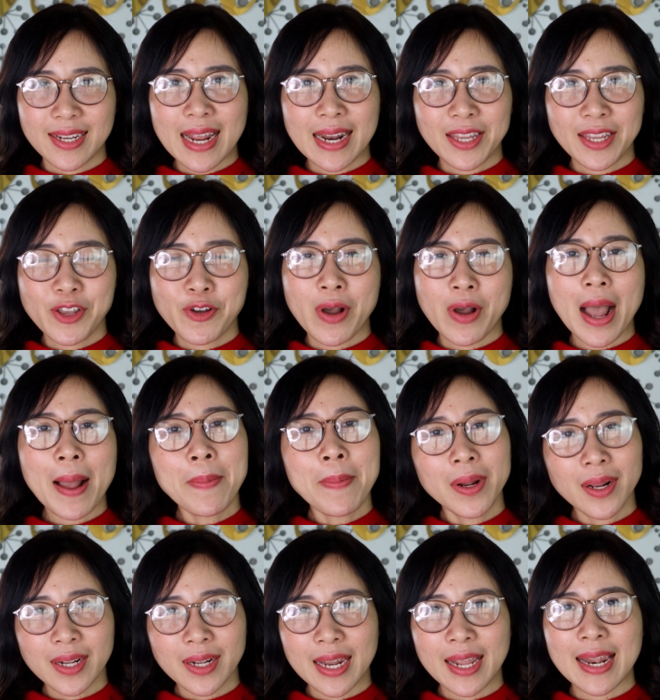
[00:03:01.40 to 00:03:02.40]
chế đặt nhiều
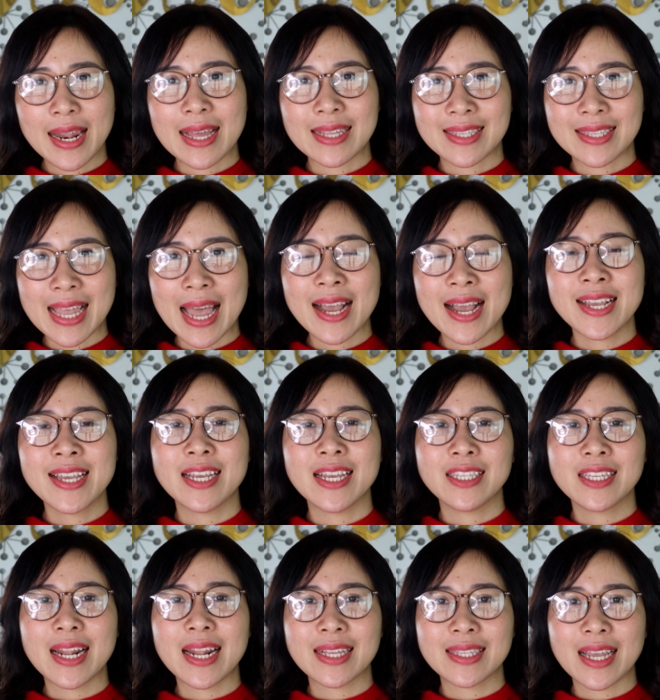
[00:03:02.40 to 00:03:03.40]
áp lực lên làn da,
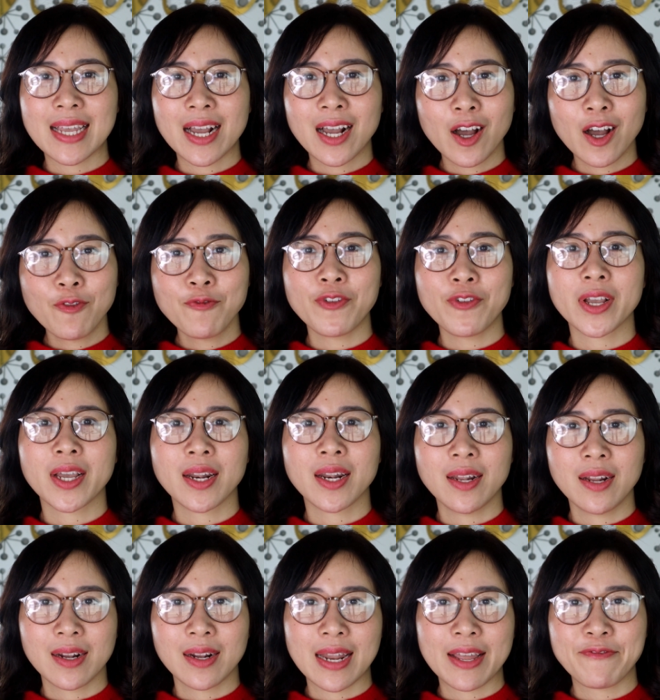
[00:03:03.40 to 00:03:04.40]
khiến cho làn da không phải
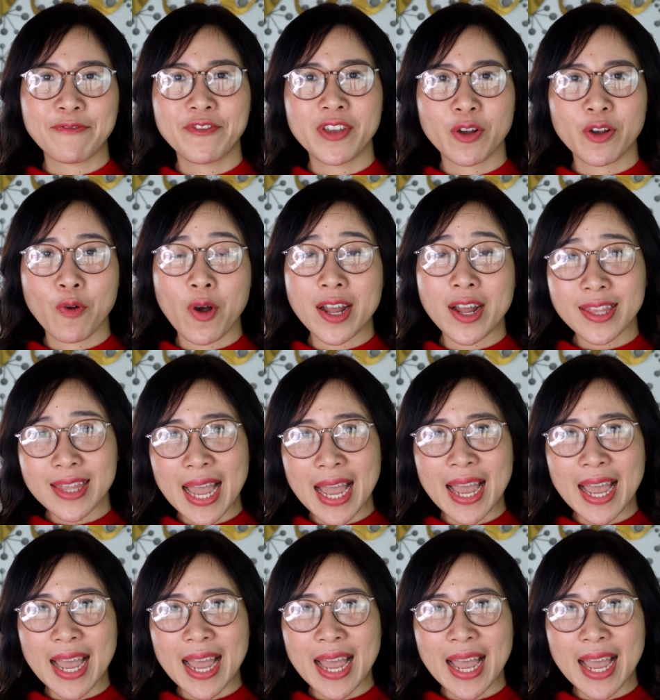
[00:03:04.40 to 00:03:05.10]
cật lực làm việc quá